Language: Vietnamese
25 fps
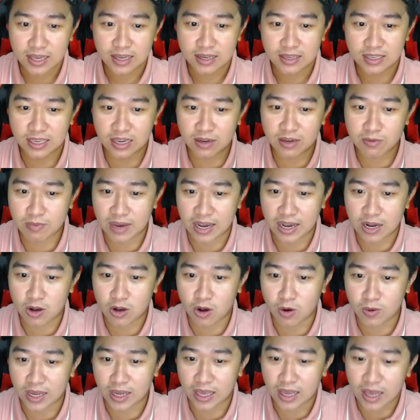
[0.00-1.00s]
nhưng mà
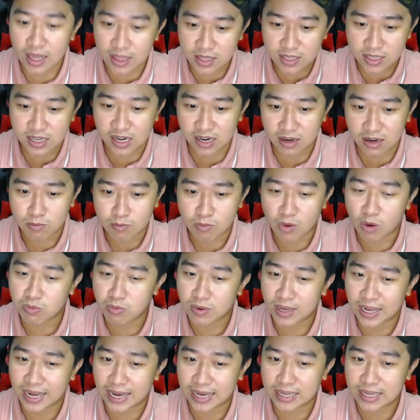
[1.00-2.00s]
cô này ít nhất một
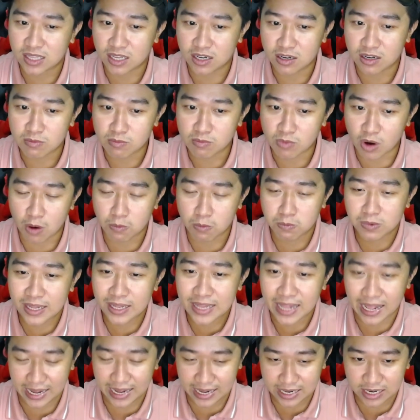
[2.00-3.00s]
ngày từ 1 đến
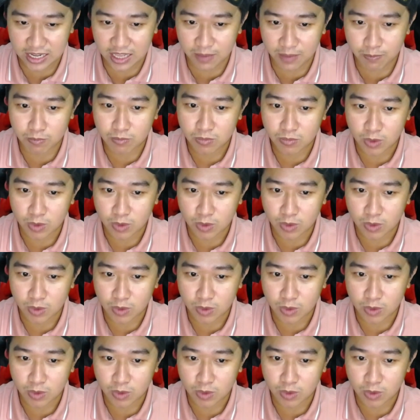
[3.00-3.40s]
2 clip